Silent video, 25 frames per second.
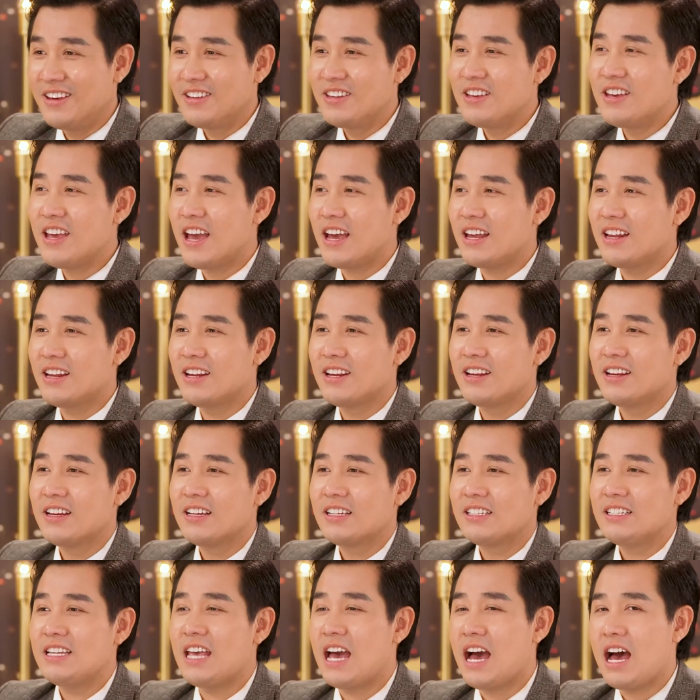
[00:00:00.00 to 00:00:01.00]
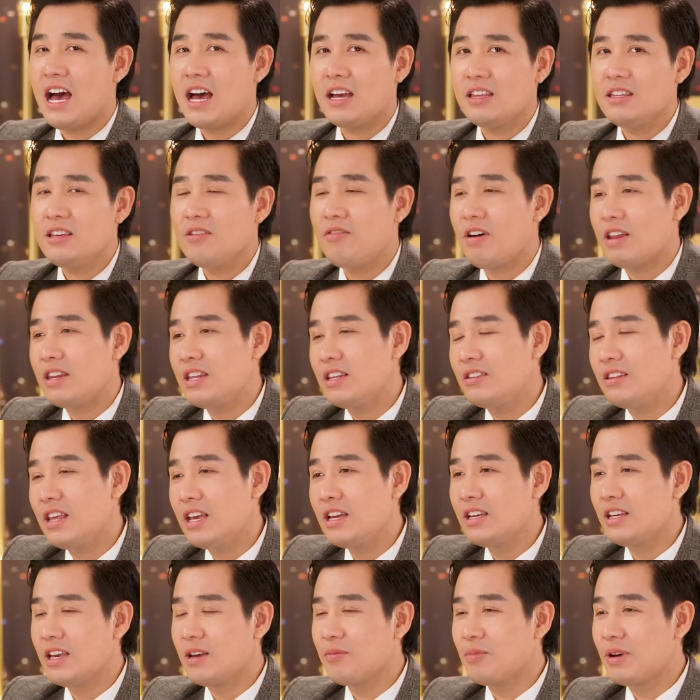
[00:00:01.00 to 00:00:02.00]
Bình vậy, thường mà. Dạ, như vậy thì
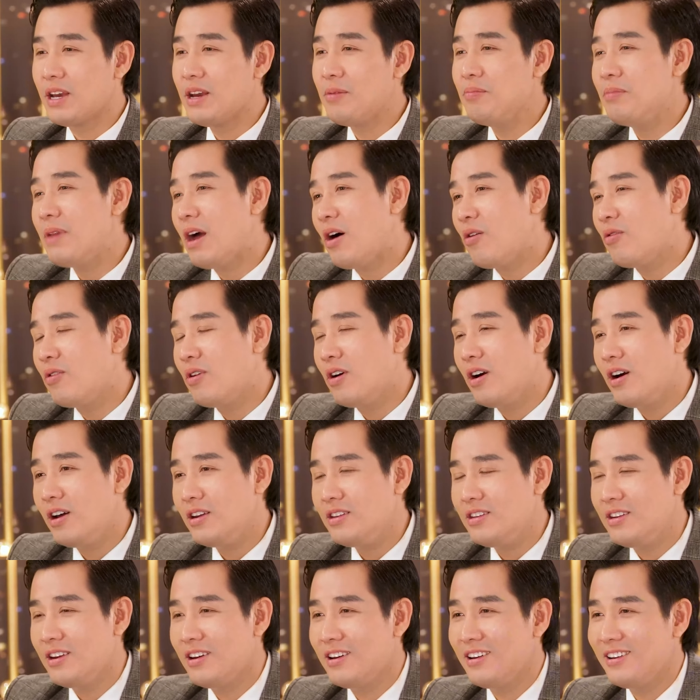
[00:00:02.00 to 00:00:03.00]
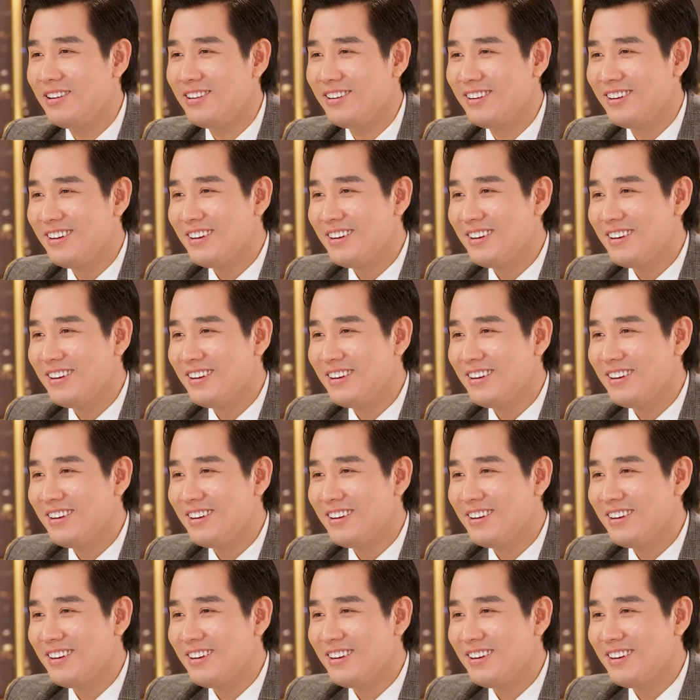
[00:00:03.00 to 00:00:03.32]
tiền kiếm kiếm đâu hết trời